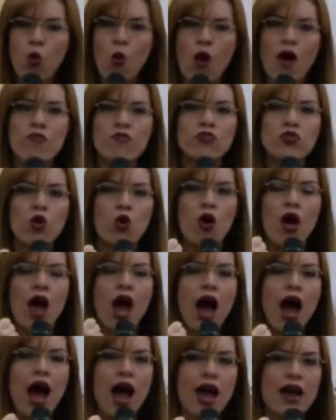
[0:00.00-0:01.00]
cuando
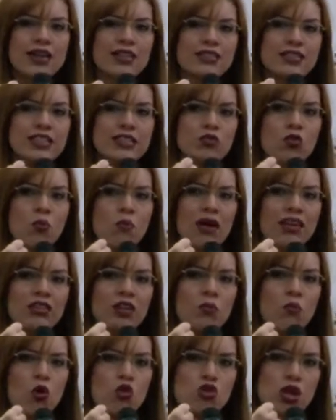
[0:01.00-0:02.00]
ah, existe un
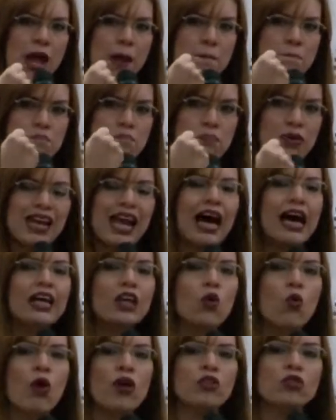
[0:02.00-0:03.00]
matrimonio
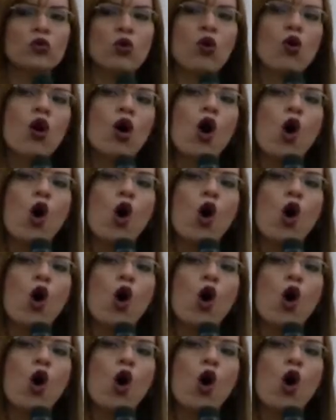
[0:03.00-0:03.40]
ejemplar, cuando,